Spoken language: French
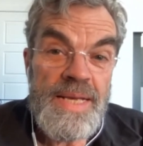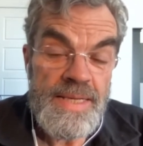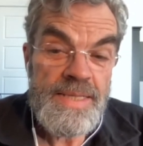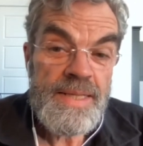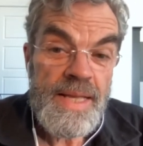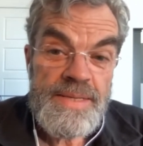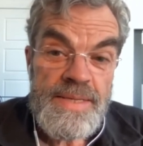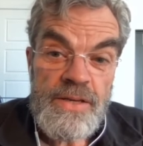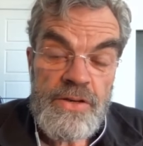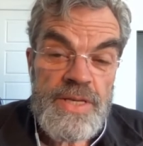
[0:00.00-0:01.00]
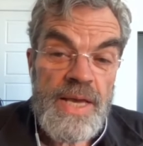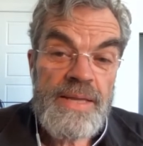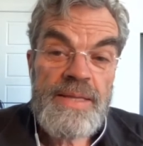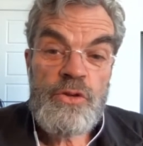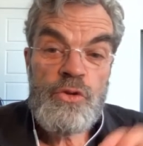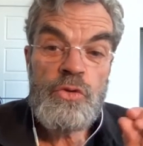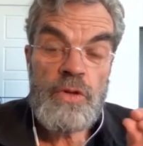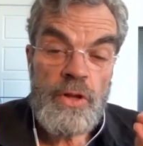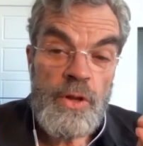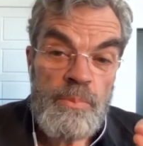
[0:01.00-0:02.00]
C'est-à-dire que ça a été tout
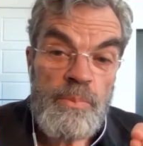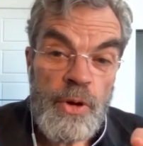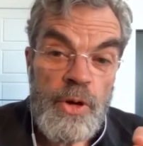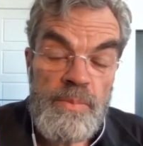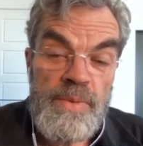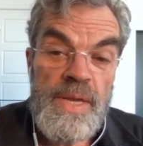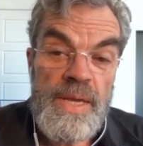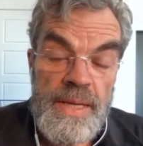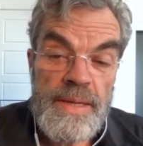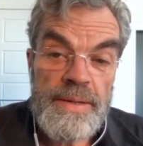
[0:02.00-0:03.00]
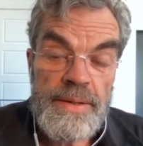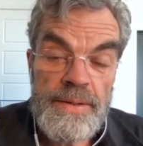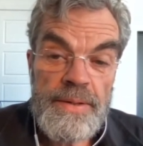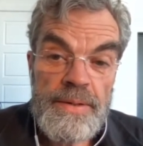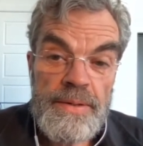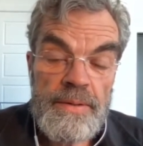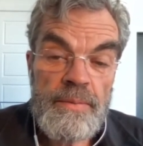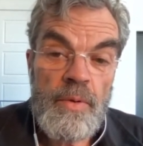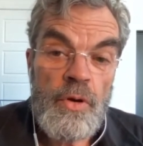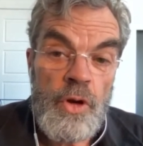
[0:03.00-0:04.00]
le premier, euh,
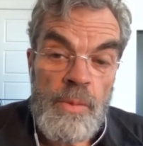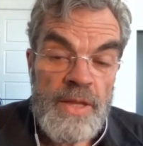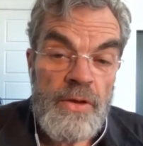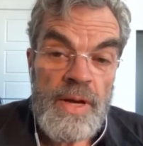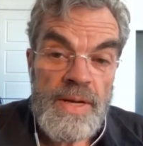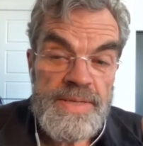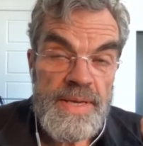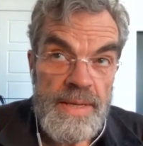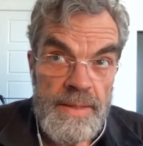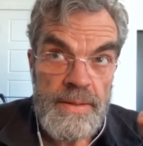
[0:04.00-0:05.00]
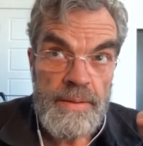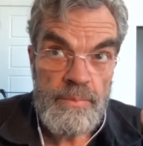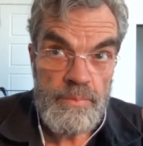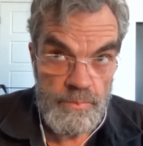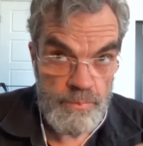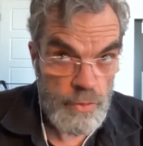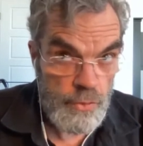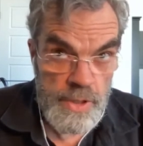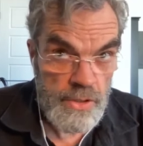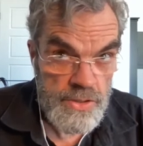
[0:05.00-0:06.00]
le metteur en scène,
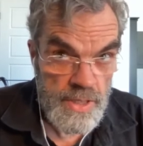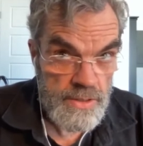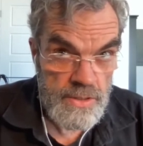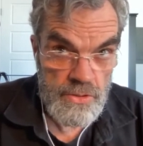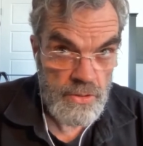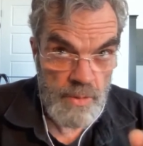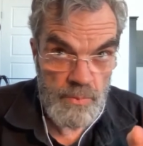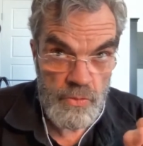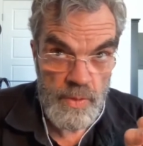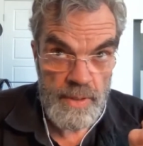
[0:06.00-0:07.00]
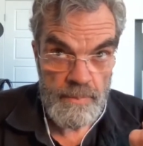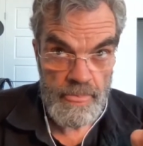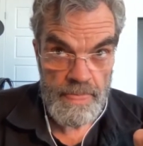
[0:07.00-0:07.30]
lui qui a senti ça comme toi,